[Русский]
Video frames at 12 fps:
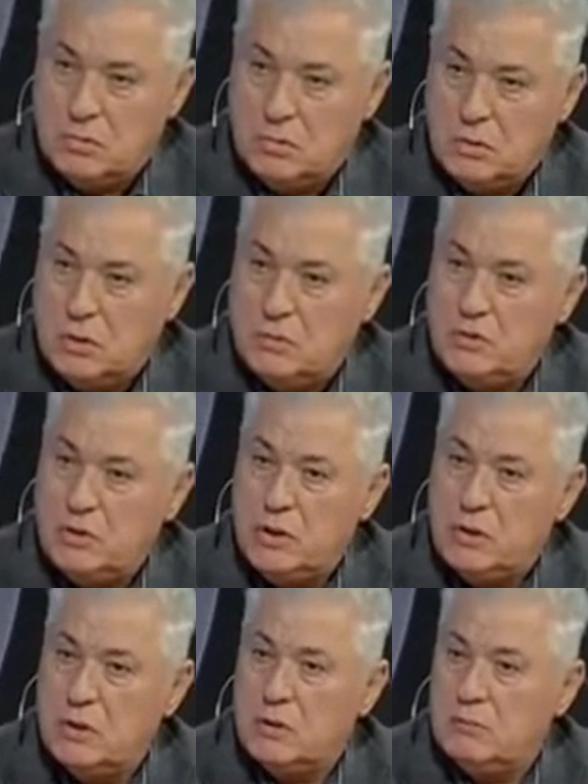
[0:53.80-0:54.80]
и
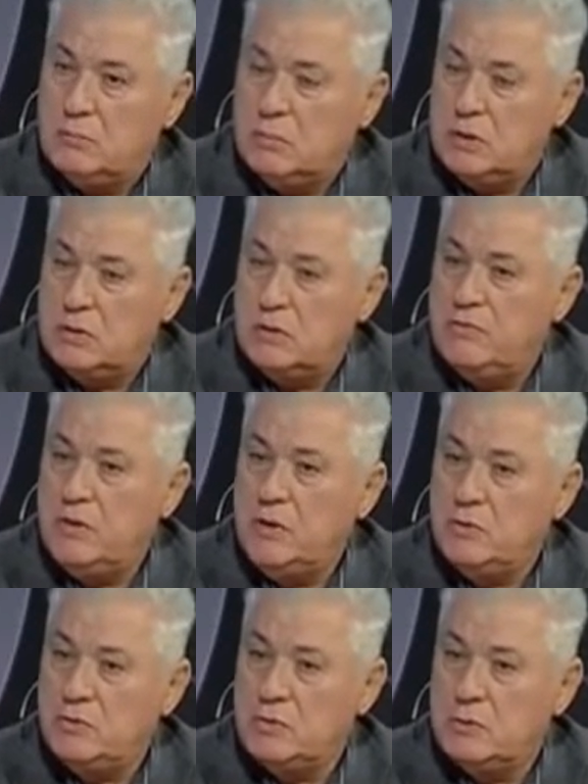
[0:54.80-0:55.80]
обещать нам этот
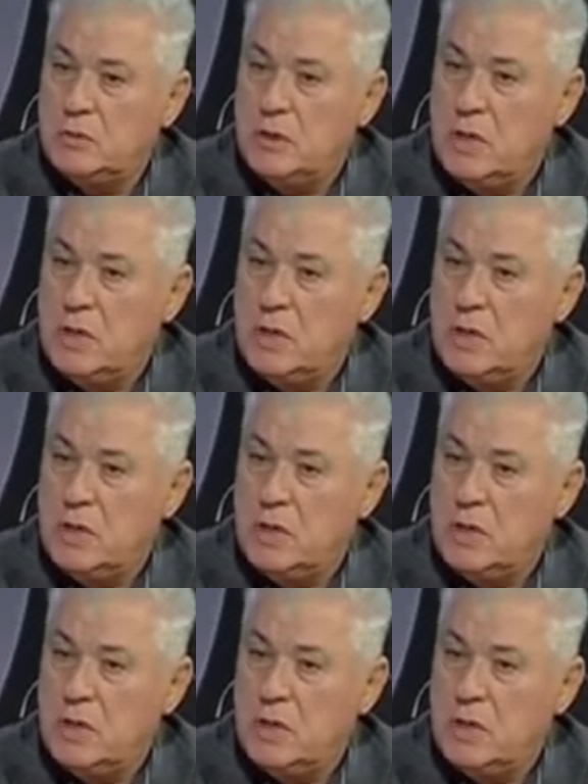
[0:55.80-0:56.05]
Вильнюс,